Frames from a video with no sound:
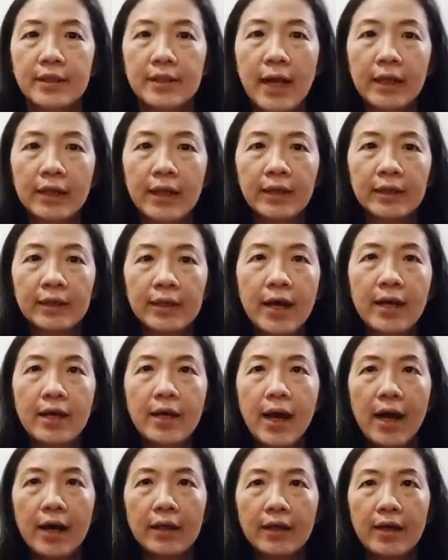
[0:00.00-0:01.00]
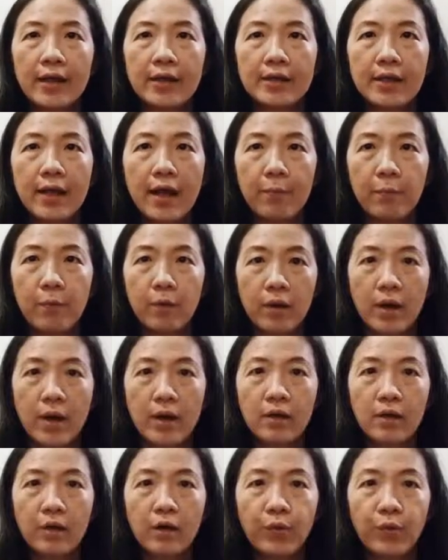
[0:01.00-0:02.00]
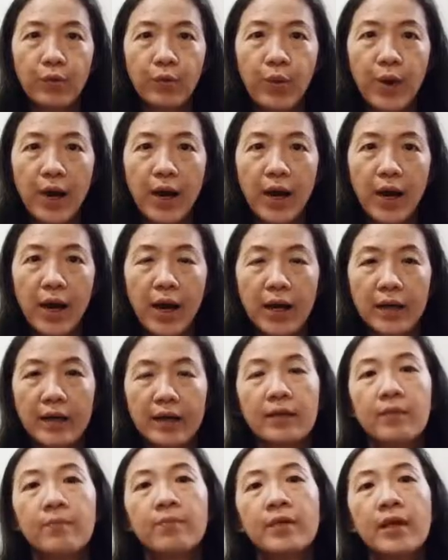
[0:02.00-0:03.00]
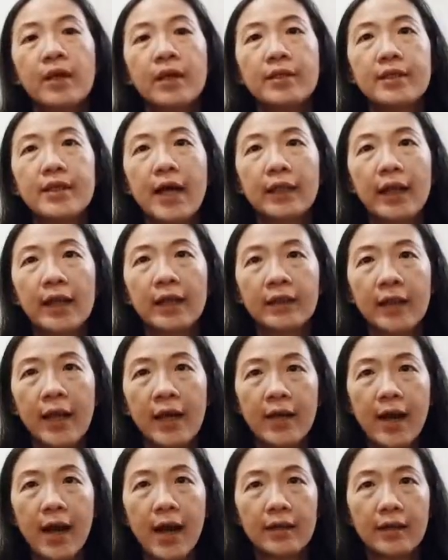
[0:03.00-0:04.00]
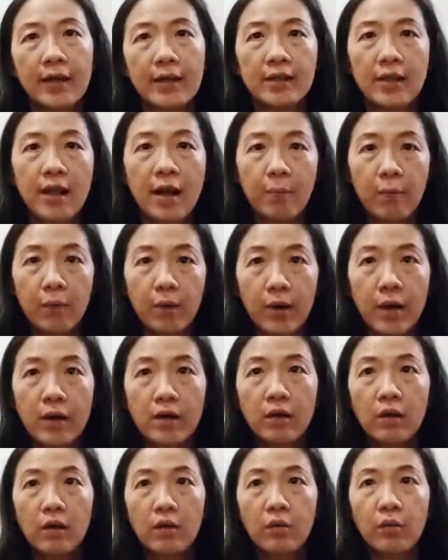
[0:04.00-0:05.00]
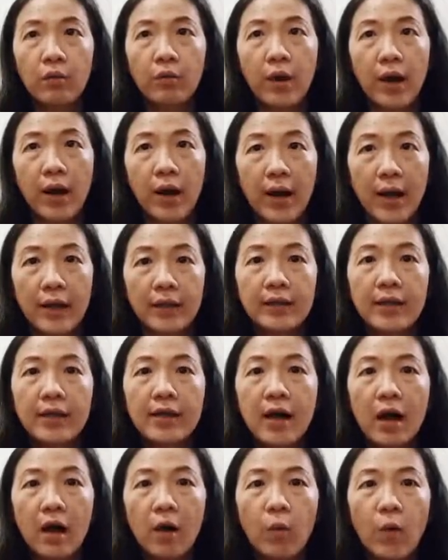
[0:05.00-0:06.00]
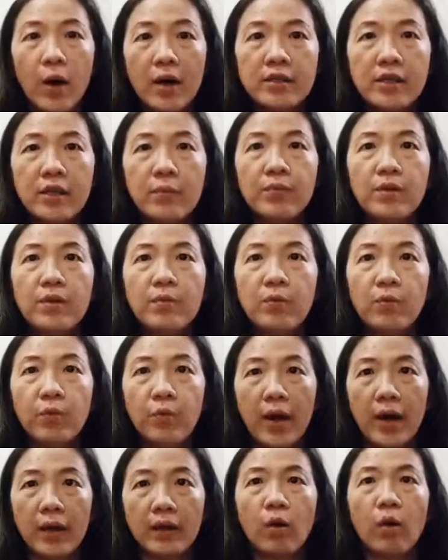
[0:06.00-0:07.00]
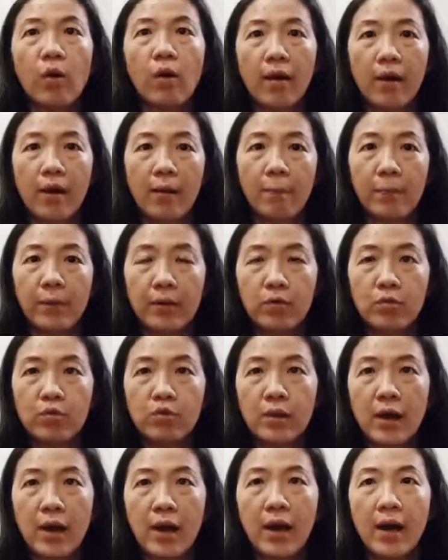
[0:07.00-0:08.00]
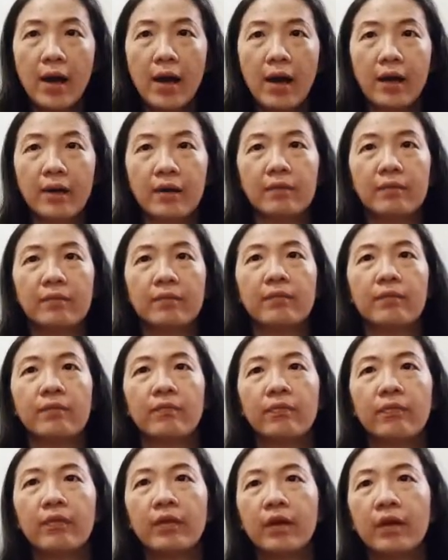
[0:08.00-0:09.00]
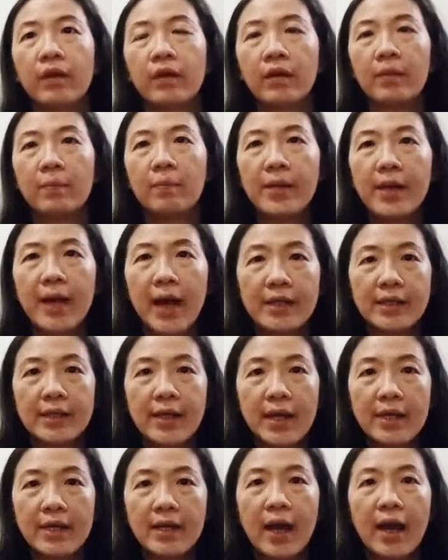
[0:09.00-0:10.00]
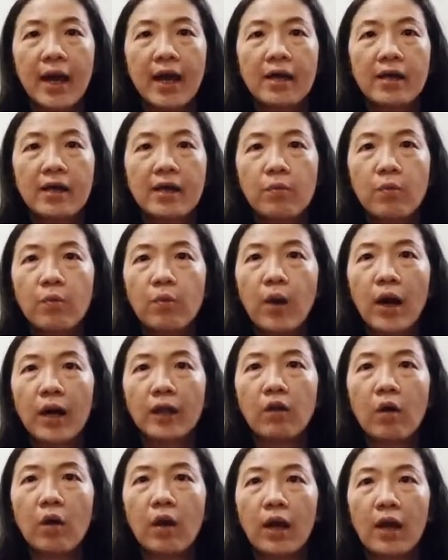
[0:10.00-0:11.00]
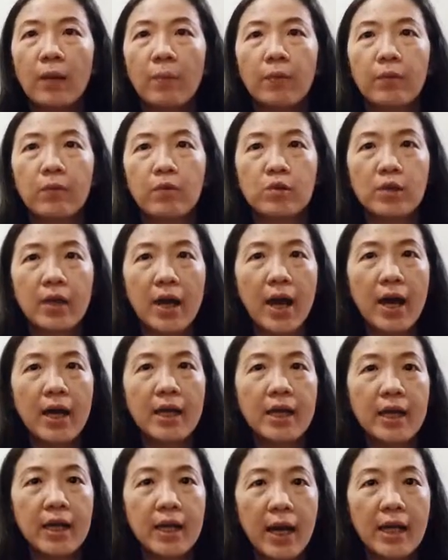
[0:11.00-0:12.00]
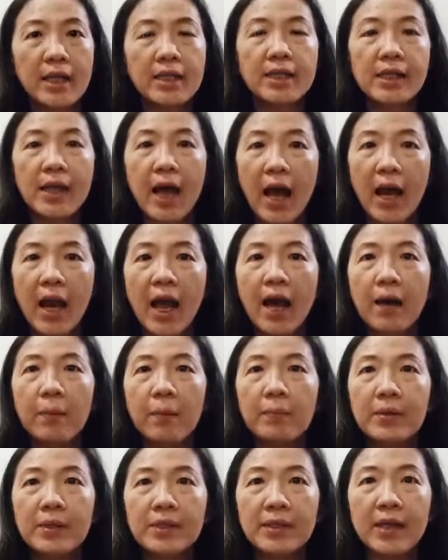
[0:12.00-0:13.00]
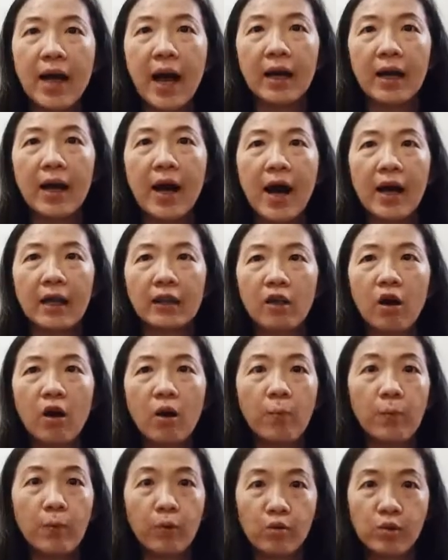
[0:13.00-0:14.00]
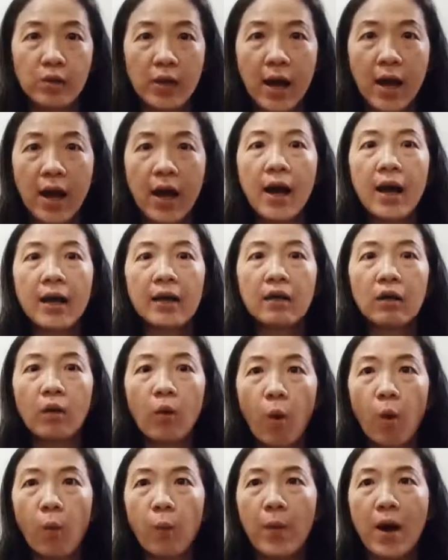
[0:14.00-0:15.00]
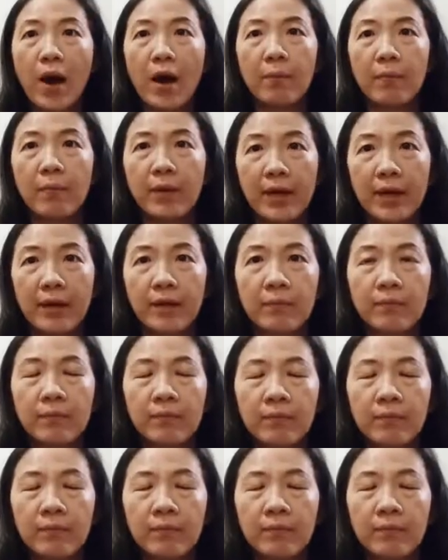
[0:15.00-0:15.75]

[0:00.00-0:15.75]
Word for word: Catatan atas laporan keuangan. Catatan atas laporan keuangan tidak wajib dibuat oleh perusahaan. Biasanya dibuat oleh perusahaan dengan skala besar atau perusahaan go public.